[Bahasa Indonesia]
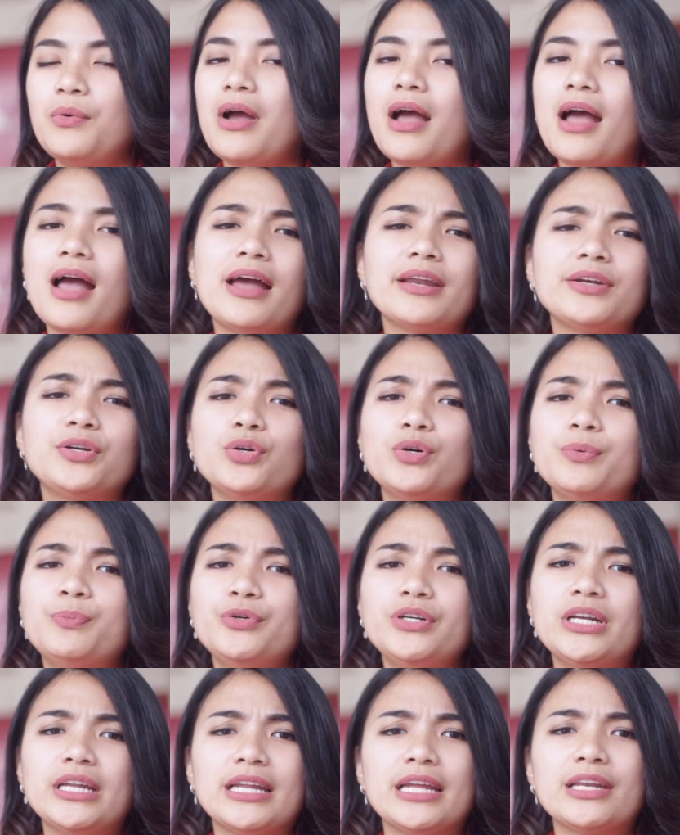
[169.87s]
Waduh,
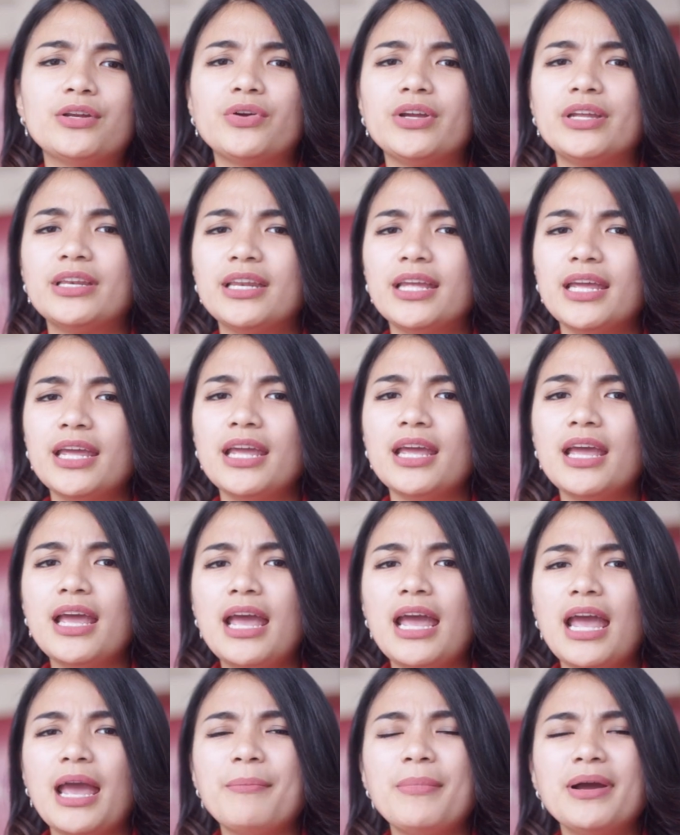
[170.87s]
Bunda Neno ini
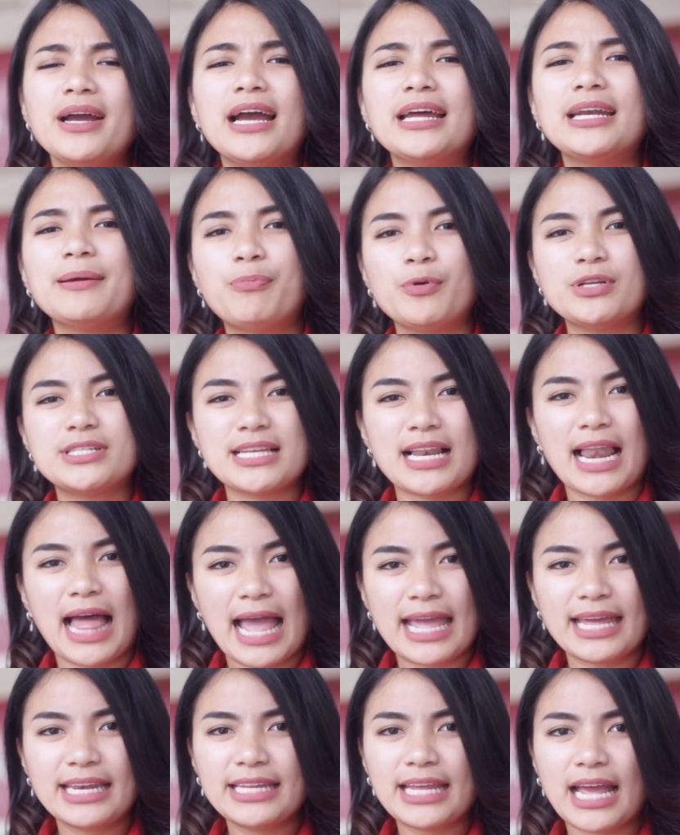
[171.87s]
Emang gak ada puisi
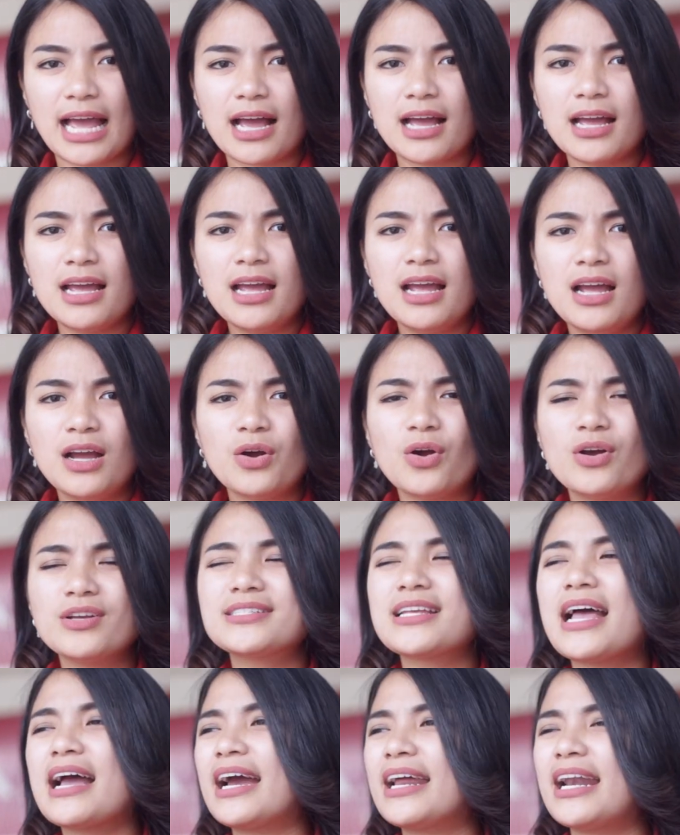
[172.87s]
lain ya? Kok
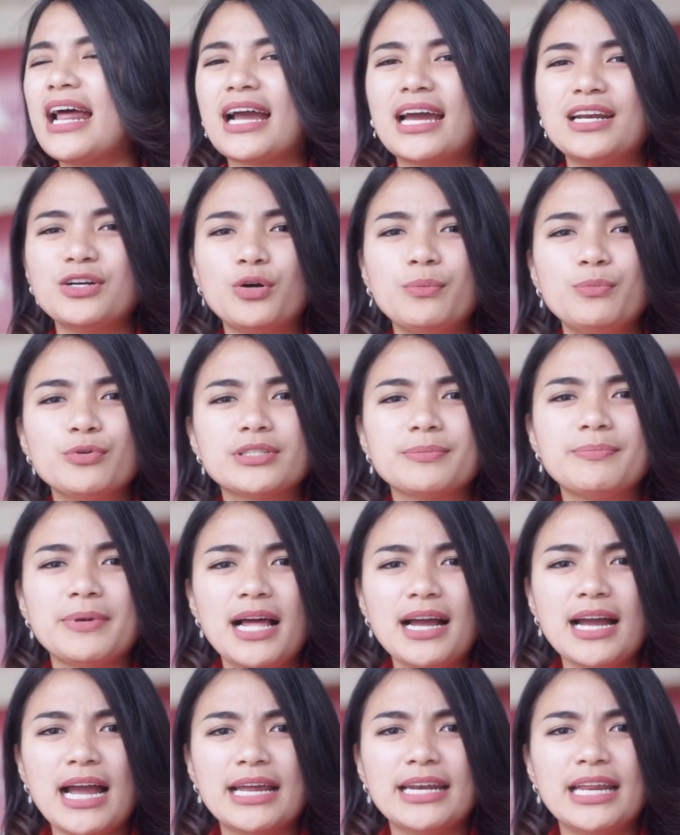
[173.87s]
seakan-akan kubu
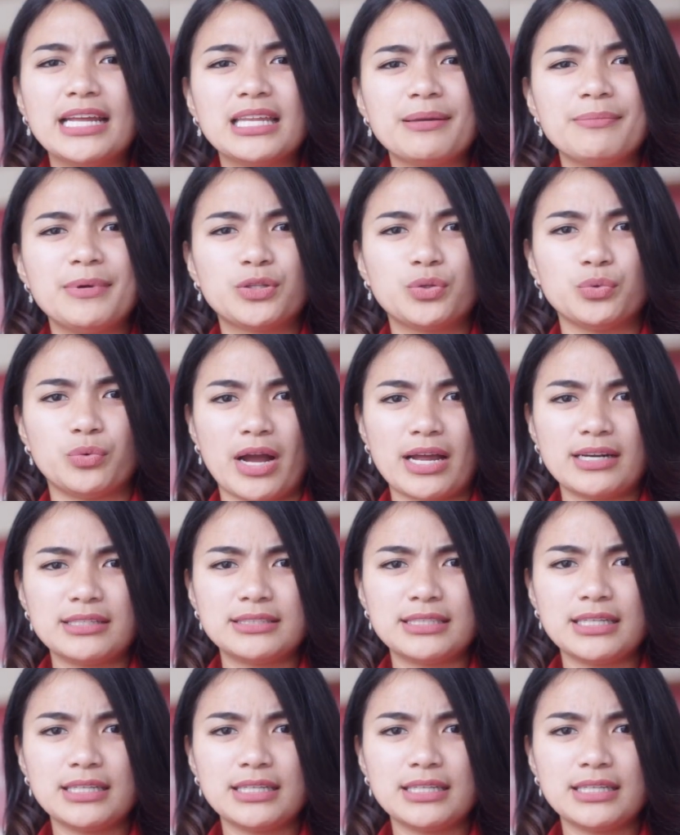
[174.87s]
sebelah gak ada yang nyembah Tuhan